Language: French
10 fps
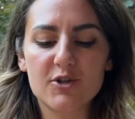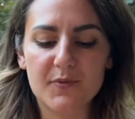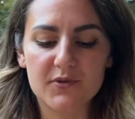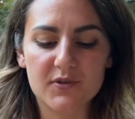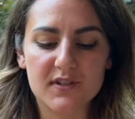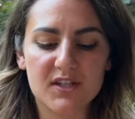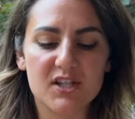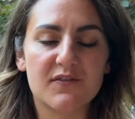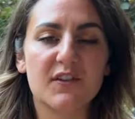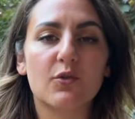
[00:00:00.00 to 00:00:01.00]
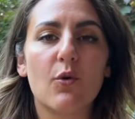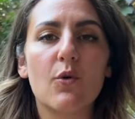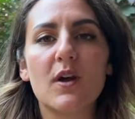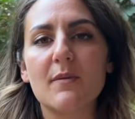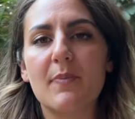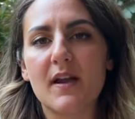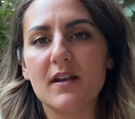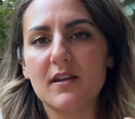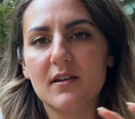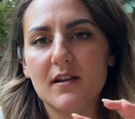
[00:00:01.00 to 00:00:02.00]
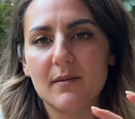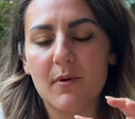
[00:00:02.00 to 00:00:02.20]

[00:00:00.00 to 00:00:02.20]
je pense que c'est que j'ai fait trop épais les, les